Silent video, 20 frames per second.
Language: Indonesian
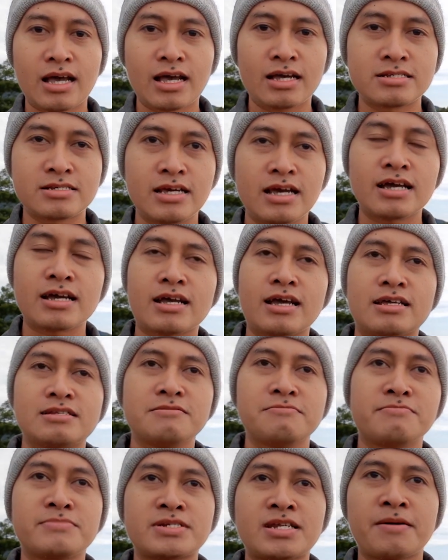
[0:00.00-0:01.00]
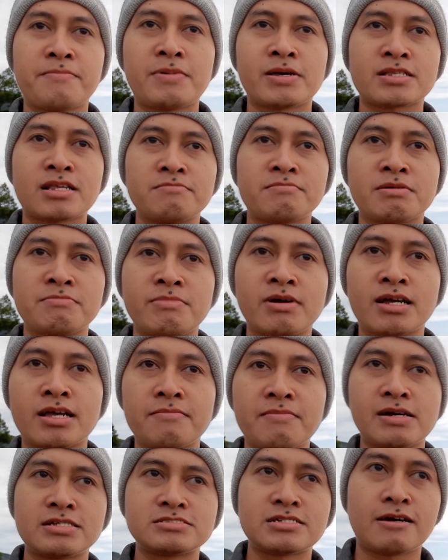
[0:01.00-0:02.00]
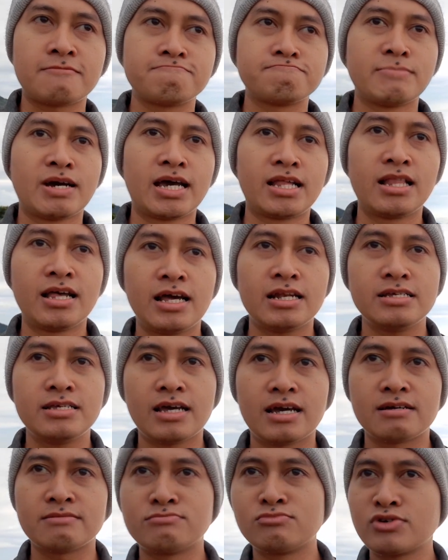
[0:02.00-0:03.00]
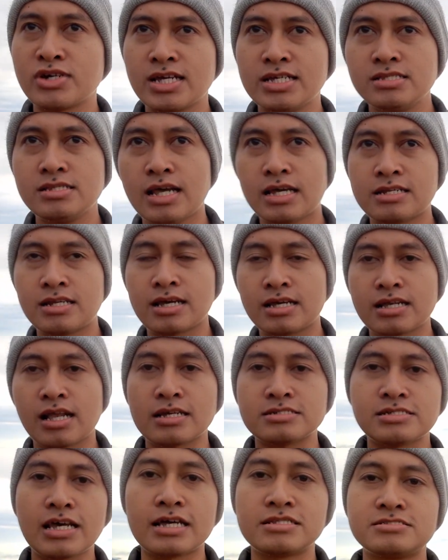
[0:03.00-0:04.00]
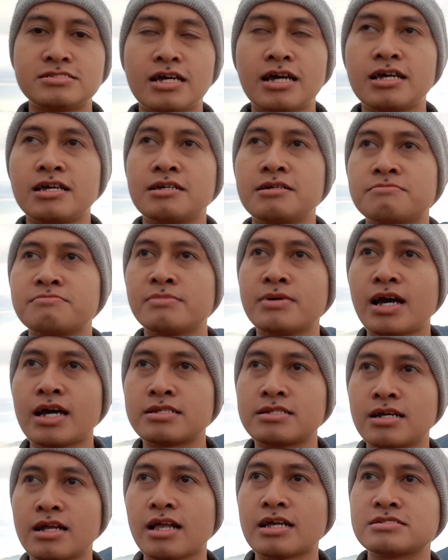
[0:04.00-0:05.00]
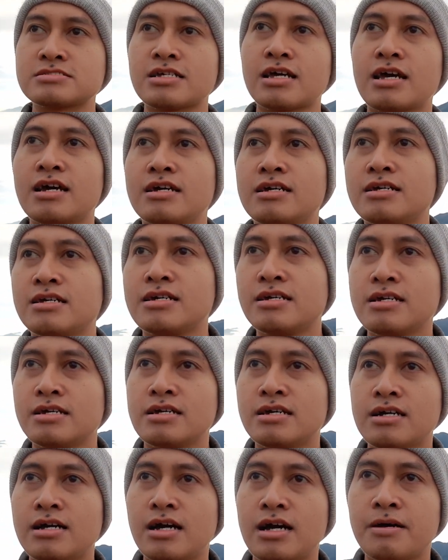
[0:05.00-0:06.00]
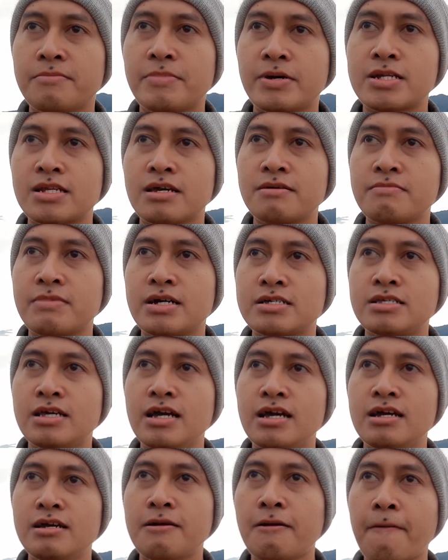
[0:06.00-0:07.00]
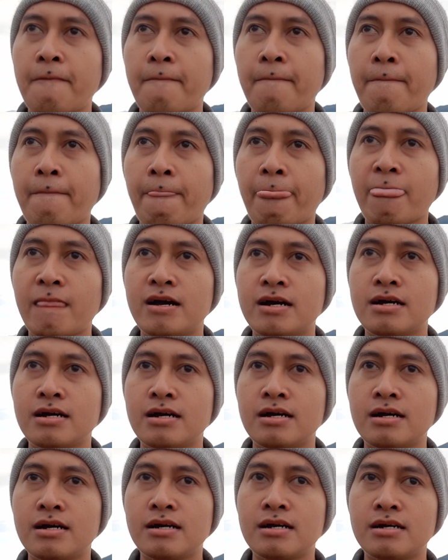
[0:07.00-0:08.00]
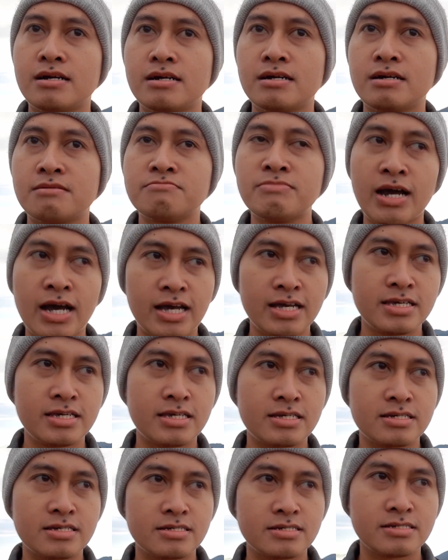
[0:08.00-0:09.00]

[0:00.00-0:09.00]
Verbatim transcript: anda akan mendapatkan berbagai macam hal-hal yang mungkin Anda rasa ajaib, Anda rasa apa namanya uh, baik